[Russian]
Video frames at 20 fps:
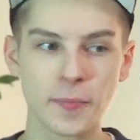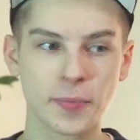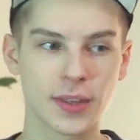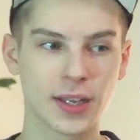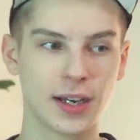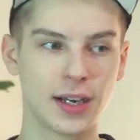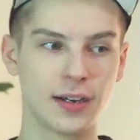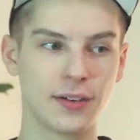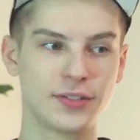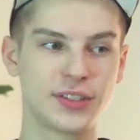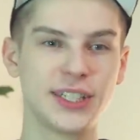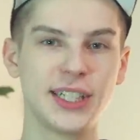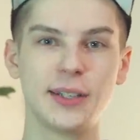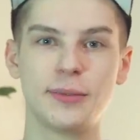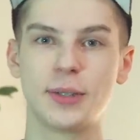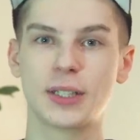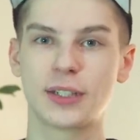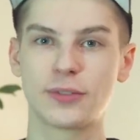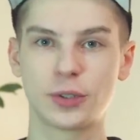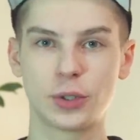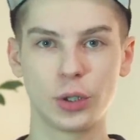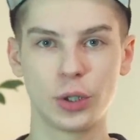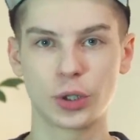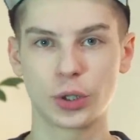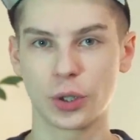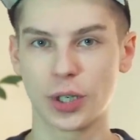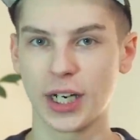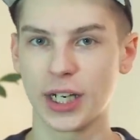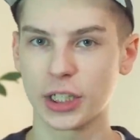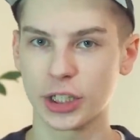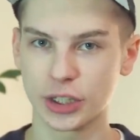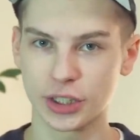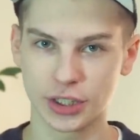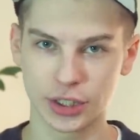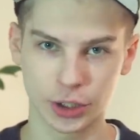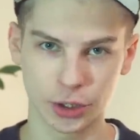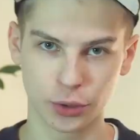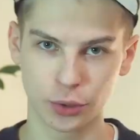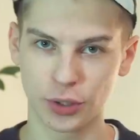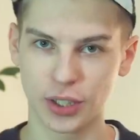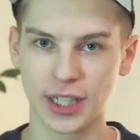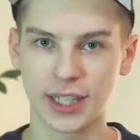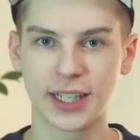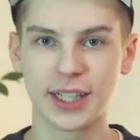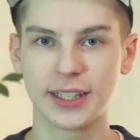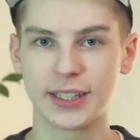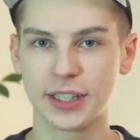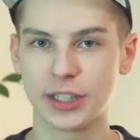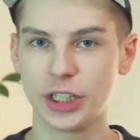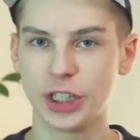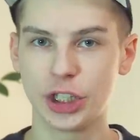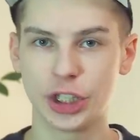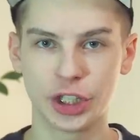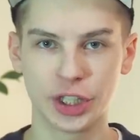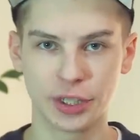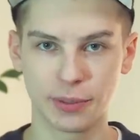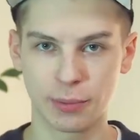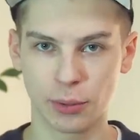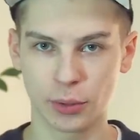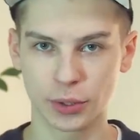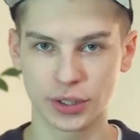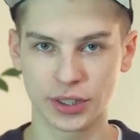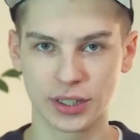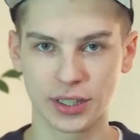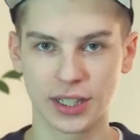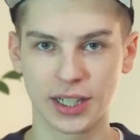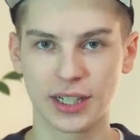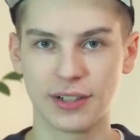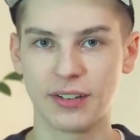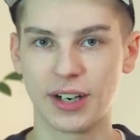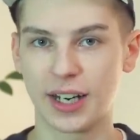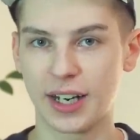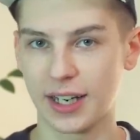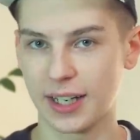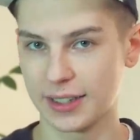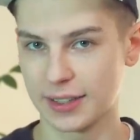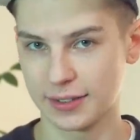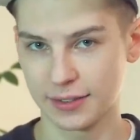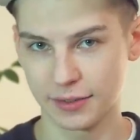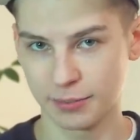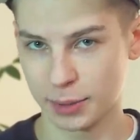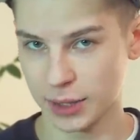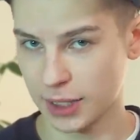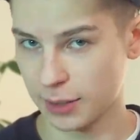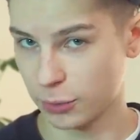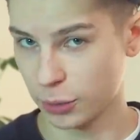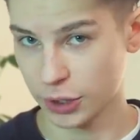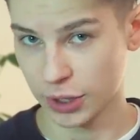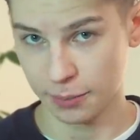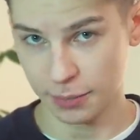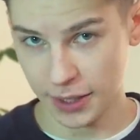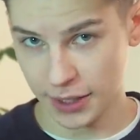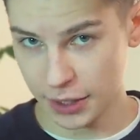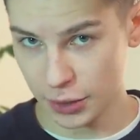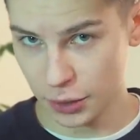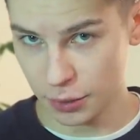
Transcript: А, всем это все еще кажется, что какие-то нищие просто говорят, потому что петь не